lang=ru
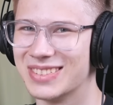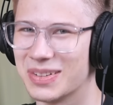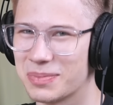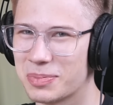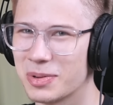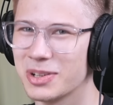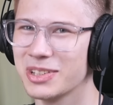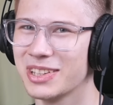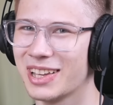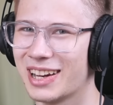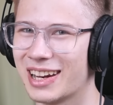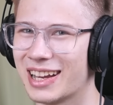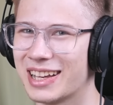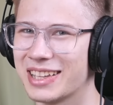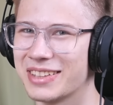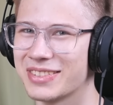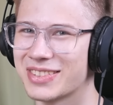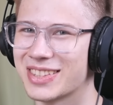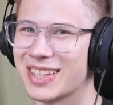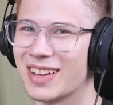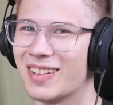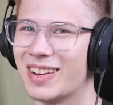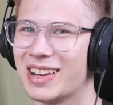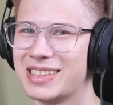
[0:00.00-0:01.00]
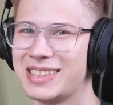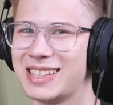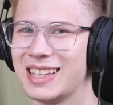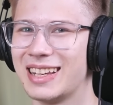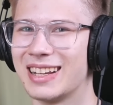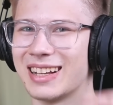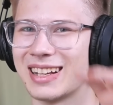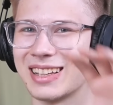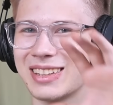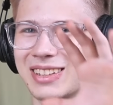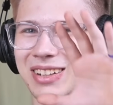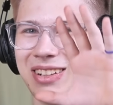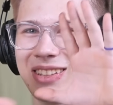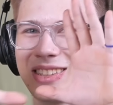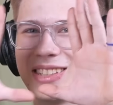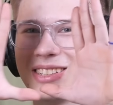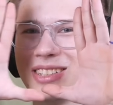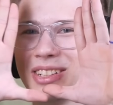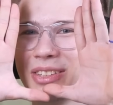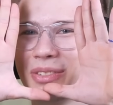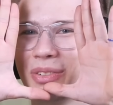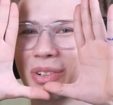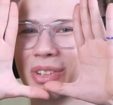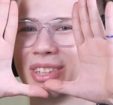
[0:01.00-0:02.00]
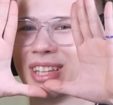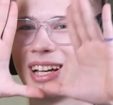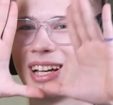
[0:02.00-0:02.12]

Вы поняли? Они вставили Тили, который делает вот